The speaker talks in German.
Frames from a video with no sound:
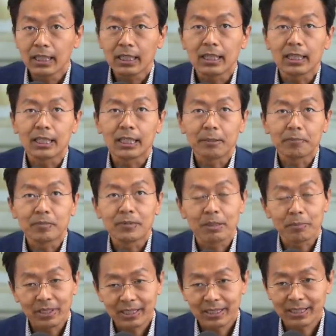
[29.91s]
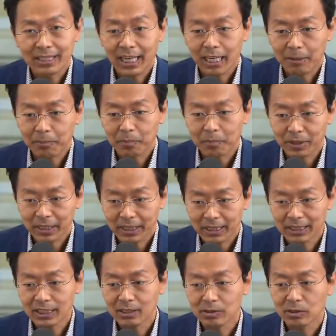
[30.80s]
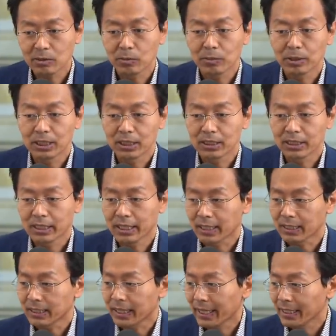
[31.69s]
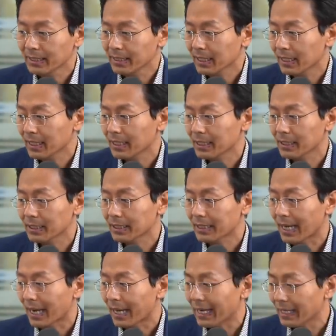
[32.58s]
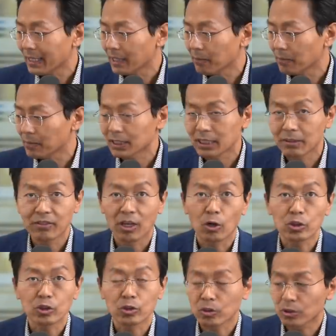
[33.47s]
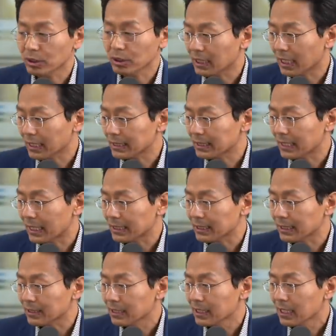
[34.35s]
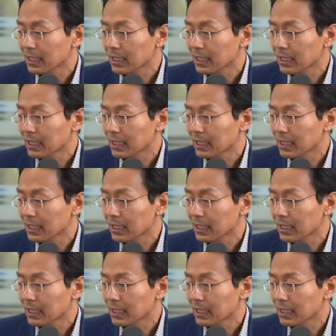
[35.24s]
Ähm, die Medien haben berichtet über den Herrn Enderer, Kai, mit dem wir auch schon Kontakt hatten.